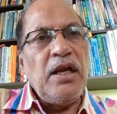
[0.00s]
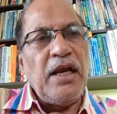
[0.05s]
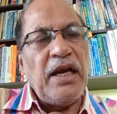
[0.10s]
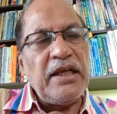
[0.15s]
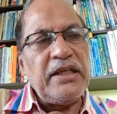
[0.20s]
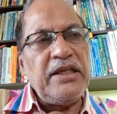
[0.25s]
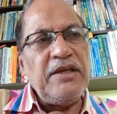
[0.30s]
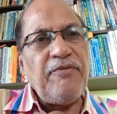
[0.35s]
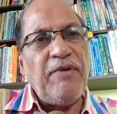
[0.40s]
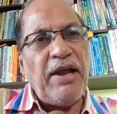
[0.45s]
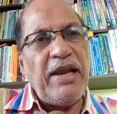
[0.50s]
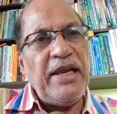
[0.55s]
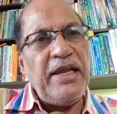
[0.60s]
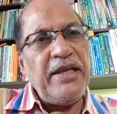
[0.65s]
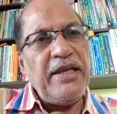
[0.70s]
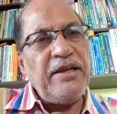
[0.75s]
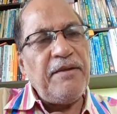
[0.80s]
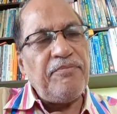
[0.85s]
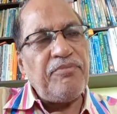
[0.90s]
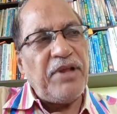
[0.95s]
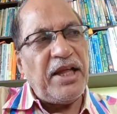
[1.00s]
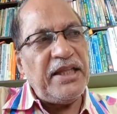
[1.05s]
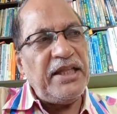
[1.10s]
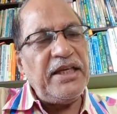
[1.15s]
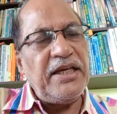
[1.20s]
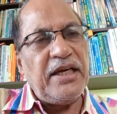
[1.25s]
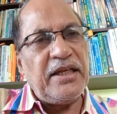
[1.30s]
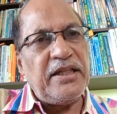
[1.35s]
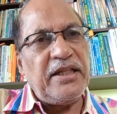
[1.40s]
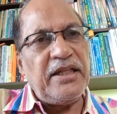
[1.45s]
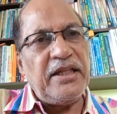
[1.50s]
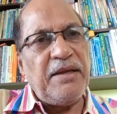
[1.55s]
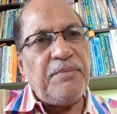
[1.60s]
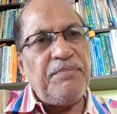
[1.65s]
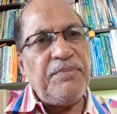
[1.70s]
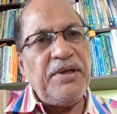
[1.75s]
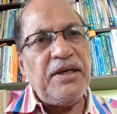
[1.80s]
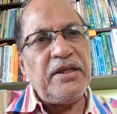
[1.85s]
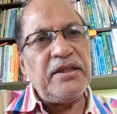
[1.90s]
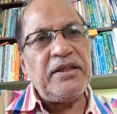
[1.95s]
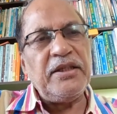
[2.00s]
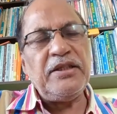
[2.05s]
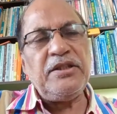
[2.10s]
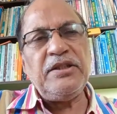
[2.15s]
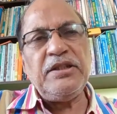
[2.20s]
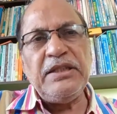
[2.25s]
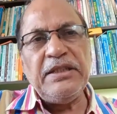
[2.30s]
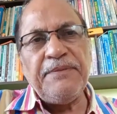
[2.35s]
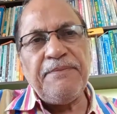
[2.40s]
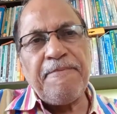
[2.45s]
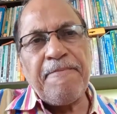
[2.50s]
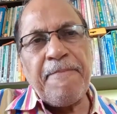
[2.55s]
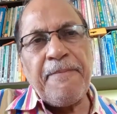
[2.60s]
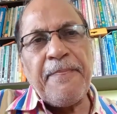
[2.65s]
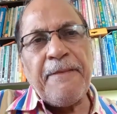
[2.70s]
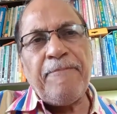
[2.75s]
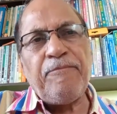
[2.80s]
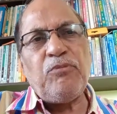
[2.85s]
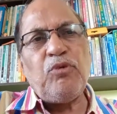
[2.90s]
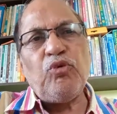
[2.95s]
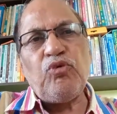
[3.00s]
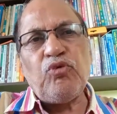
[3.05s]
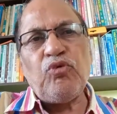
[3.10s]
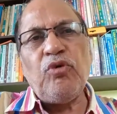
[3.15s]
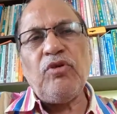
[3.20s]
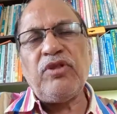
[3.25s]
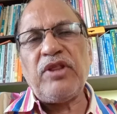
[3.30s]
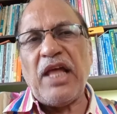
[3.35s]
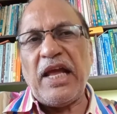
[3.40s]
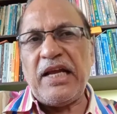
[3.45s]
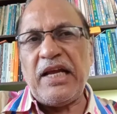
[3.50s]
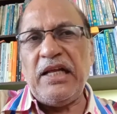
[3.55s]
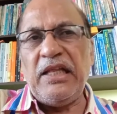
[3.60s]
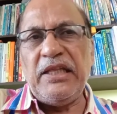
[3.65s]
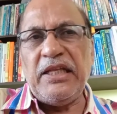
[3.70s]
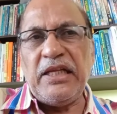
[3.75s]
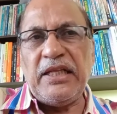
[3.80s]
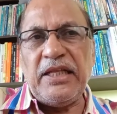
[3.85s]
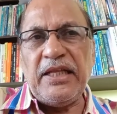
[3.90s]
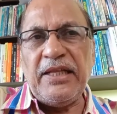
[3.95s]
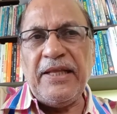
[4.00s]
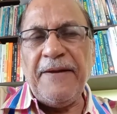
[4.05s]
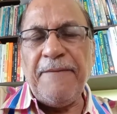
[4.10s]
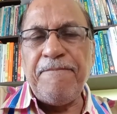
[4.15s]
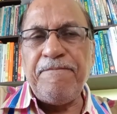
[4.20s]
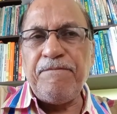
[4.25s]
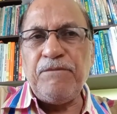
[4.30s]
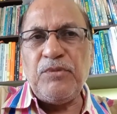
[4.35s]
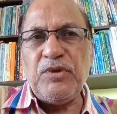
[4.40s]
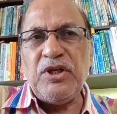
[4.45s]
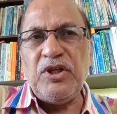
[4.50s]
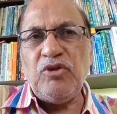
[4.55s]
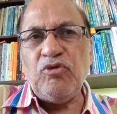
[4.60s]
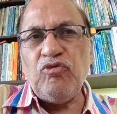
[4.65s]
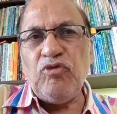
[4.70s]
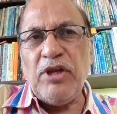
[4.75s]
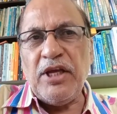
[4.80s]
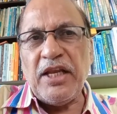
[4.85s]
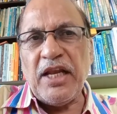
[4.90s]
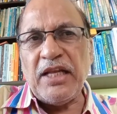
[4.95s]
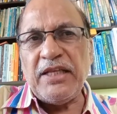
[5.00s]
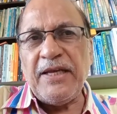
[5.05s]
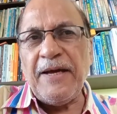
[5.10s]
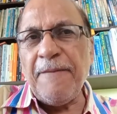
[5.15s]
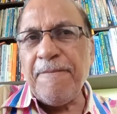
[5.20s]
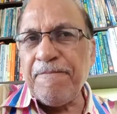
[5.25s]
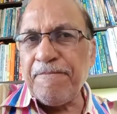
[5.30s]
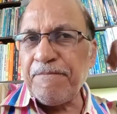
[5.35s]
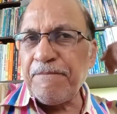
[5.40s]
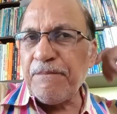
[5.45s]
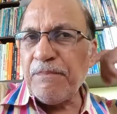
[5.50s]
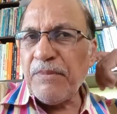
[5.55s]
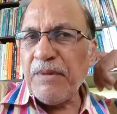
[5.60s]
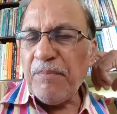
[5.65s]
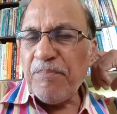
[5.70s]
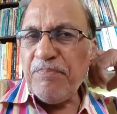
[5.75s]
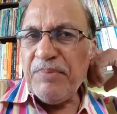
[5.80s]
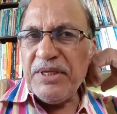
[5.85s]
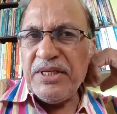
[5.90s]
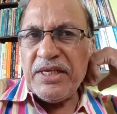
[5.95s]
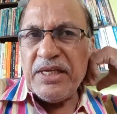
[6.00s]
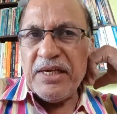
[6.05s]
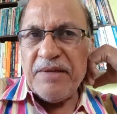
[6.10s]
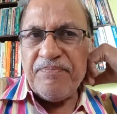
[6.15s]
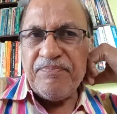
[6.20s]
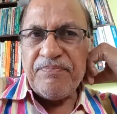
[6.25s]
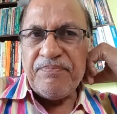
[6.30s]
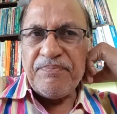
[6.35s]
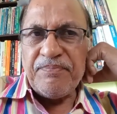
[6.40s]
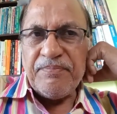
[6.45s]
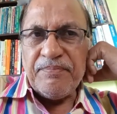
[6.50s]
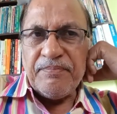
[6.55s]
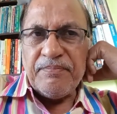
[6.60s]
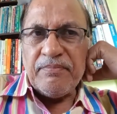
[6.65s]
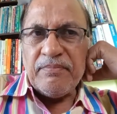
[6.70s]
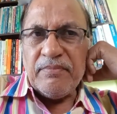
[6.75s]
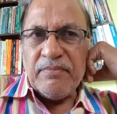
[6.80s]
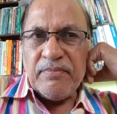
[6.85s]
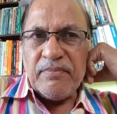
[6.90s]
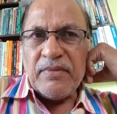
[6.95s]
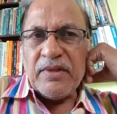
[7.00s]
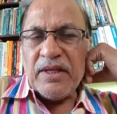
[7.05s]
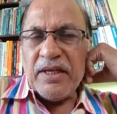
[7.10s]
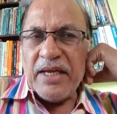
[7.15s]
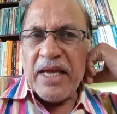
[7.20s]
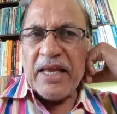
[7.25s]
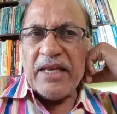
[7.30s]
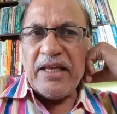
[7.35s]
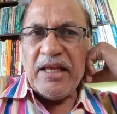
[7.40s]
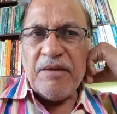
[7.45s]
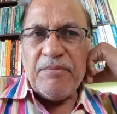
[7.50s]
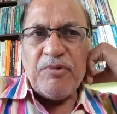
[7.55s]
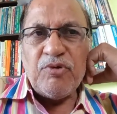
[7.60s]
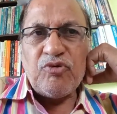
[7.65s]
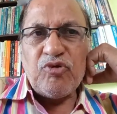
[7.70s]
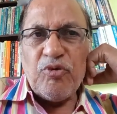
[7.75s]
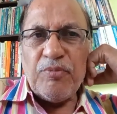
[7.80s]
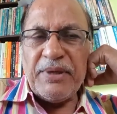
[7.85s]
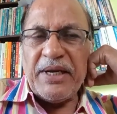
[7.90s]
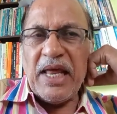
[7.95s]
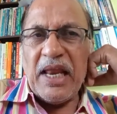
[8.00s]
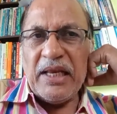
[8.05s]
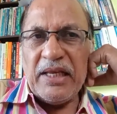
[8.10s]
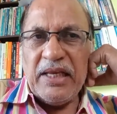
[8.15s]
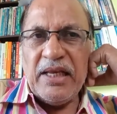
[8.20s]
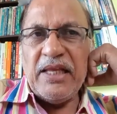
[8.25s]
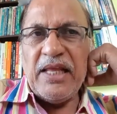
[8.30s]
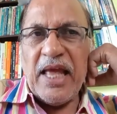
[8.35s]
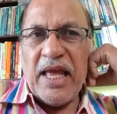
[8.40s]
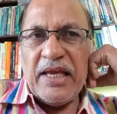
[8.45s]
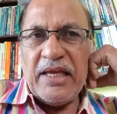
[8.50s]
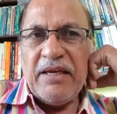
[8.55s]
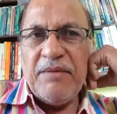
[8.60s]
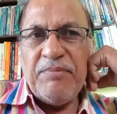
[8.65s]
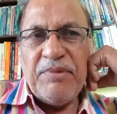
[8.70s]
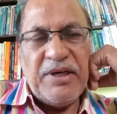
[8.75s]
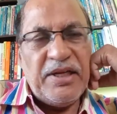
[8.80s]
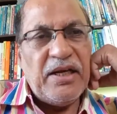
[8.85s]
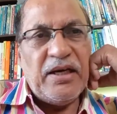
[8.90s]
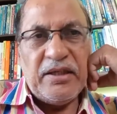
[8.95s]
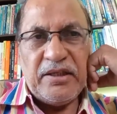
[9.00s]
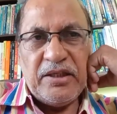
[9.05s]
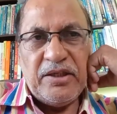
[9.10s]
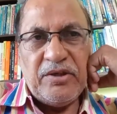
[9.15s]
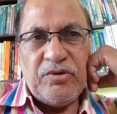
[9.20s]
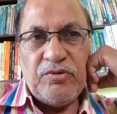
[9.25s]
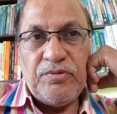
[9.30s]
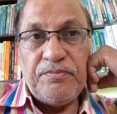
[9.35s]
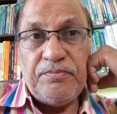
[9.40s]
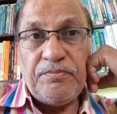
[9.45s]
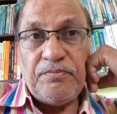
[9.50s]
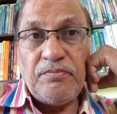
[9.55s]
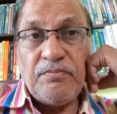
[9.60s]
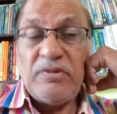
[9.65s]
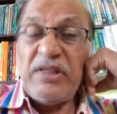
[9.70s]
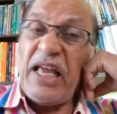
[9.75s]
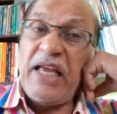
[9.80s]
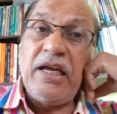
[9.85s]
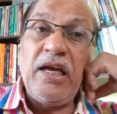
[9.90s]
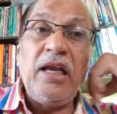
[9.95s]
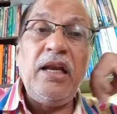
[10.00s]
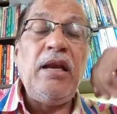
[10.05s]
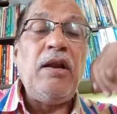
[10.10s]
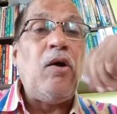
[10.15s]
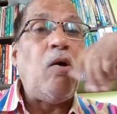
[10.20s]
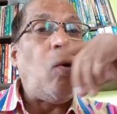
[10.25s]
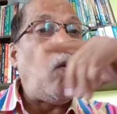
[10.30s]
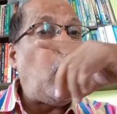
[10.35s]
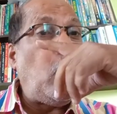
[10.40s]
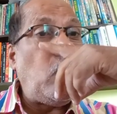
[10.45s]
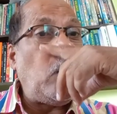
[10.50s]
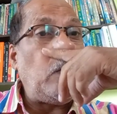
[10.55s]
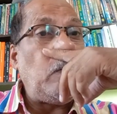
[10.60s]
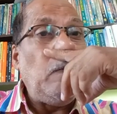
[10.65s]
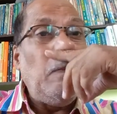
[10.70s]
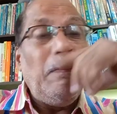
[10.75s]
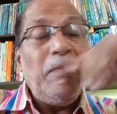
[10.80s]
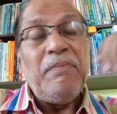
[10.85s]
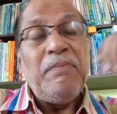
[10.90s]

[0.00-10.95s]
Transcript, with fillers: लड़की वाले जब शादी करते थे अपनी लड़की की तो उसको साइकिल देते थे कि दूल्हे राजा पीछे कैरियर में उसको बैठा के ले जाएंगे मेरी लड़की साइकिल और